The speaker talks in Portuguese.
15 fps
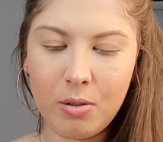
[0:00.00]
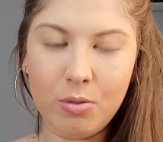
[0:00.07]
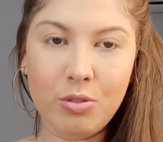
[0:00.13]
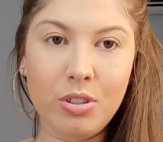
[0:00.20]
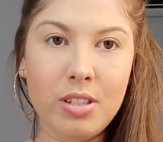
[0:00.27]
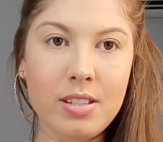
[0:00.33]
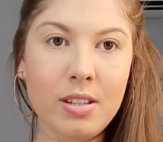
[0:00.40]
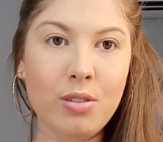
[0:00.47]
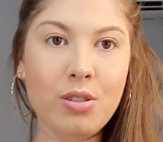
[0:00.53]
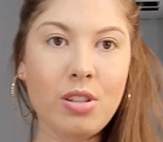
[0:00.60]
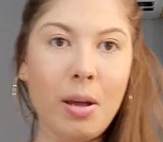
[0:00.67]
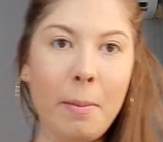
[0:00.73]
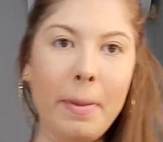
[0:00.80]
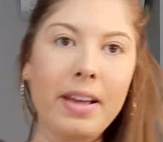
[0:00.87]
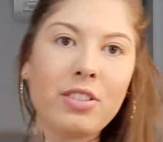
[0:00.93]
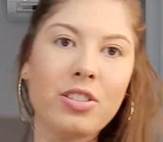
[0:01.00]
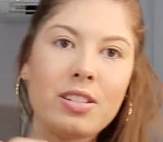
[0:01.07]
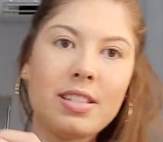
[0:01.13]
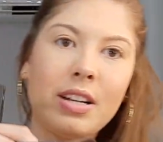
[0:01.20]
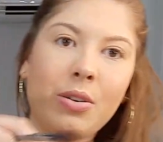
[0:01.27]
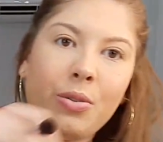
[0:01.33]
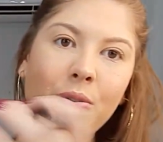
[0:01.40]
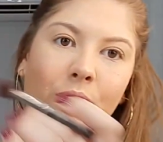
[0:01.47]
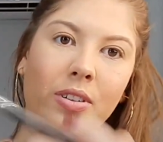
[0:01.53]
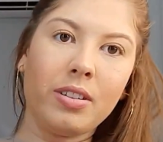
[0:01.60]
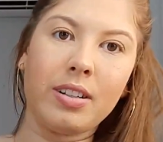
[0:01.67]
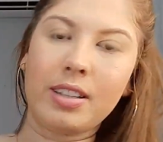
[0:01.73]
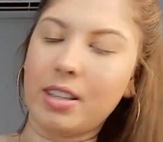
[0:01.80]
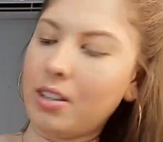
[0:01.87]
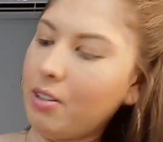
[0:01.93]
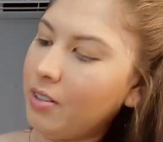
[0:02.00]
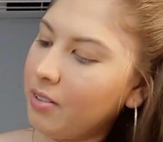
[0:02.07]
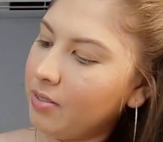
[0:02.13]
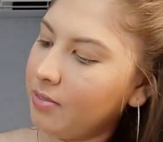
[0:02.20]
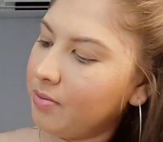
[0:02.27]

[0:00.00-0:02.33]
utilizando somente essa cor aqui, ó.